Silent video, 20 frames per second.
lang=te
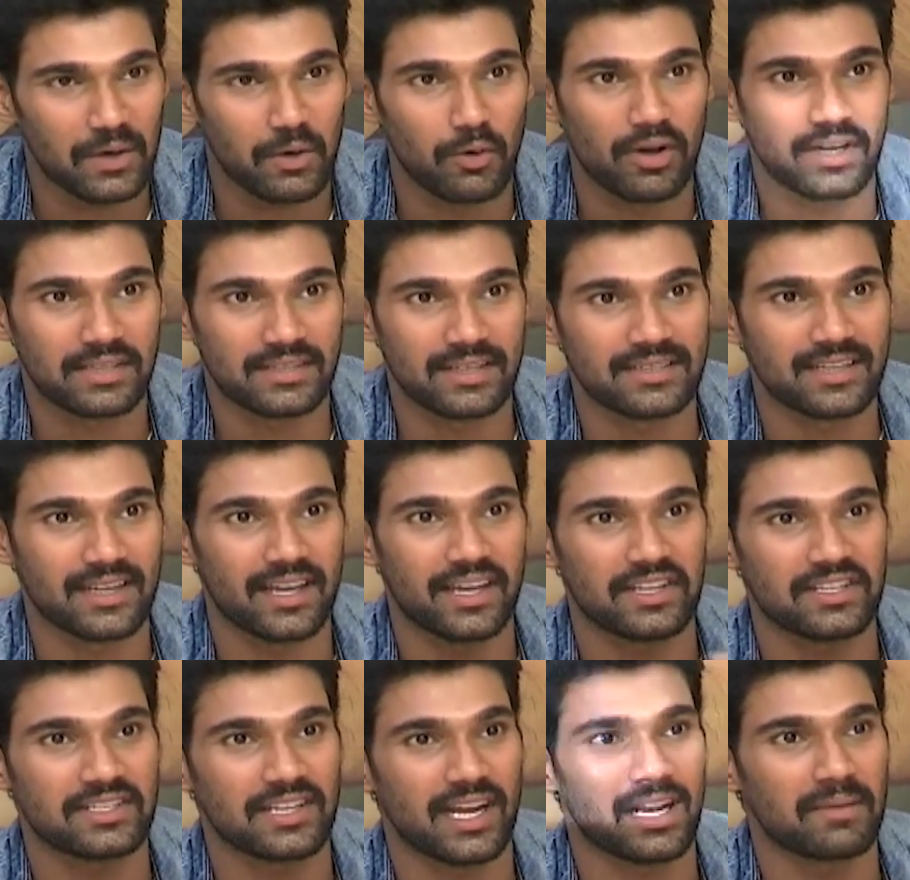ఓవర్సీస్ దగ్గర
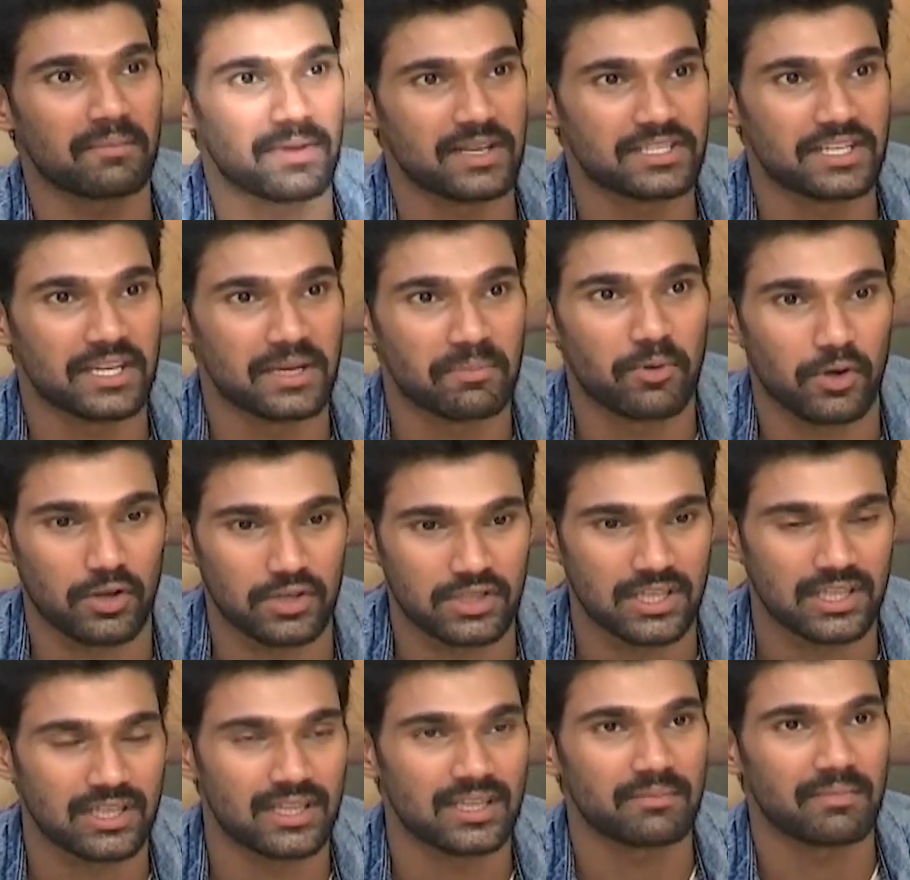నుంచి చాలా మంచి రిపోర్ట్
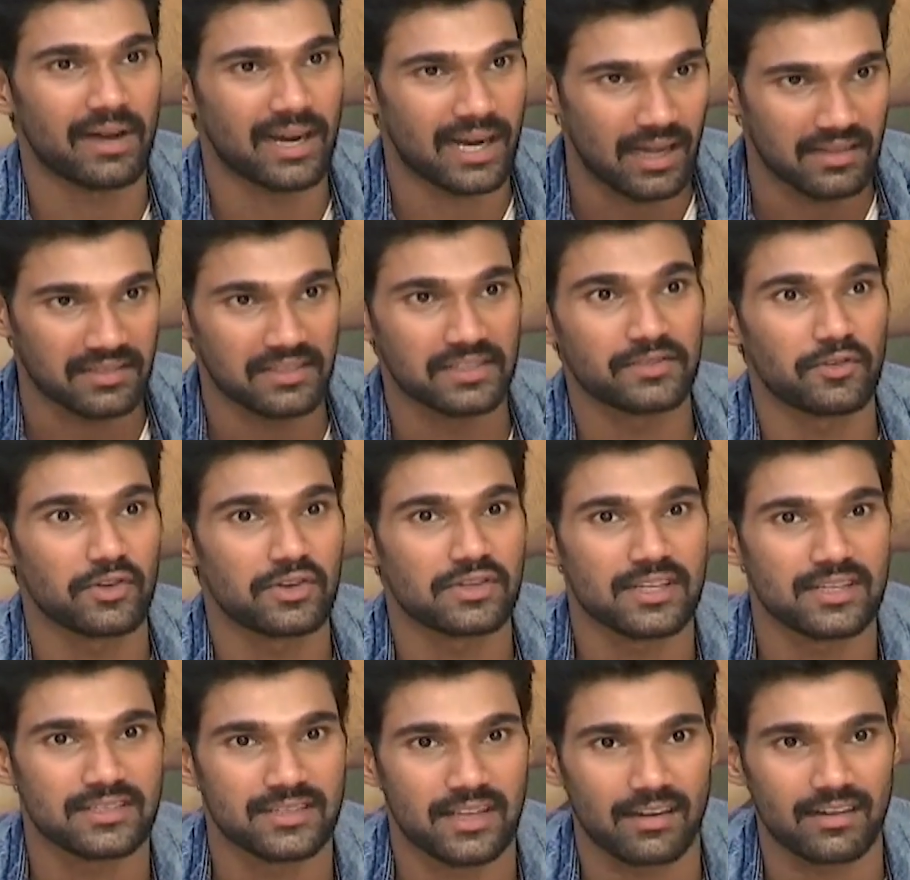వచ్చింది మా కజిన్స్ ఫోన్
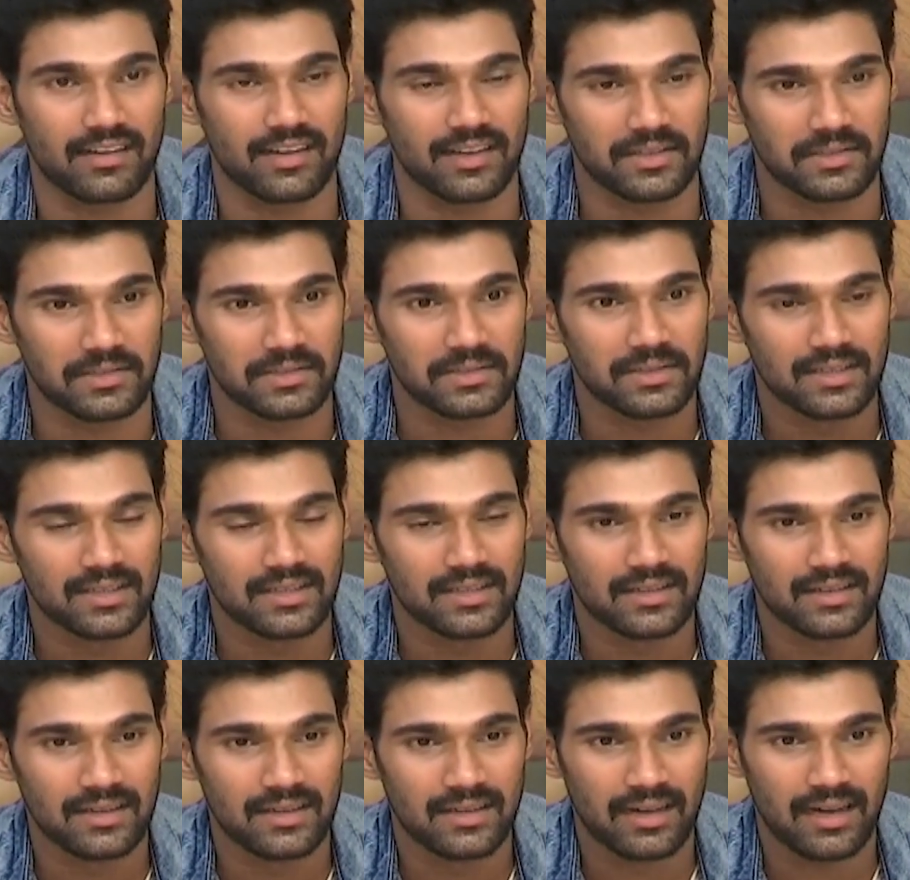చేశారు నాకు
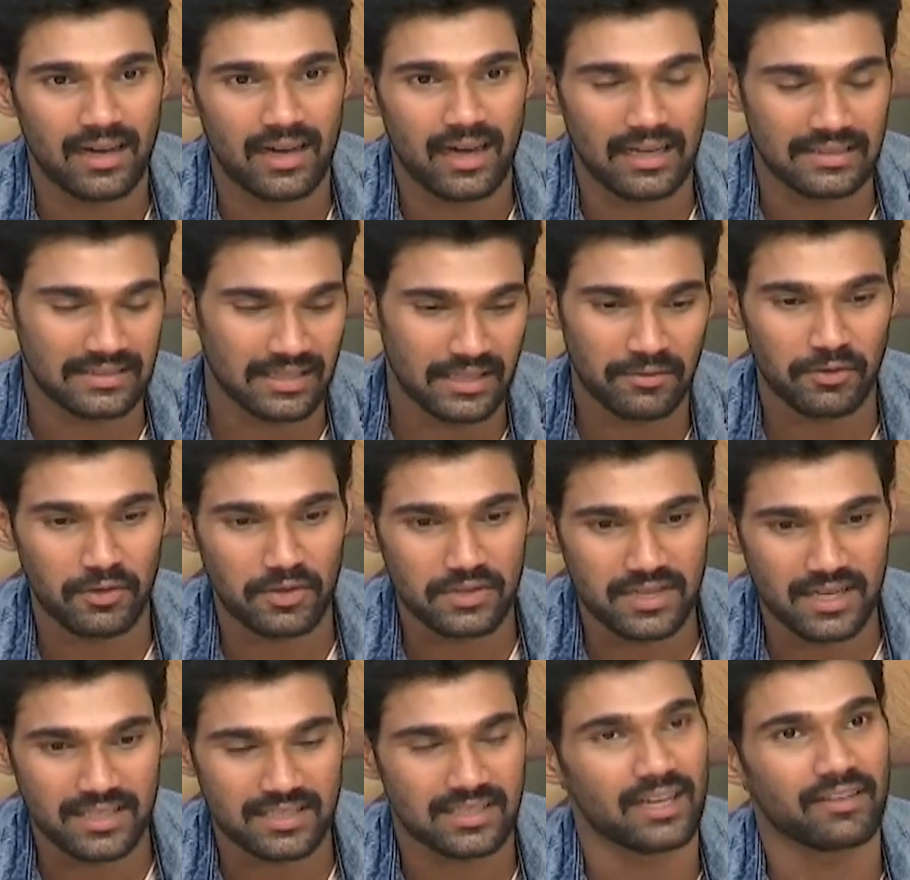అందరు ఫోన్
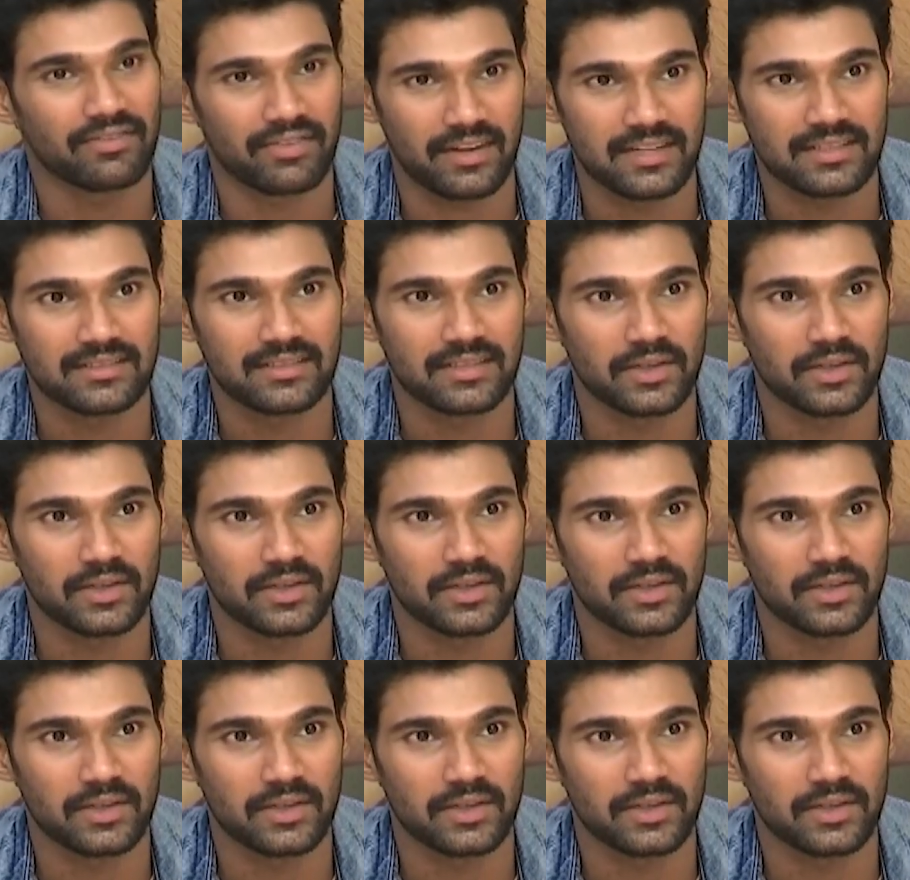చేసి నా ఫ్రెండ్స్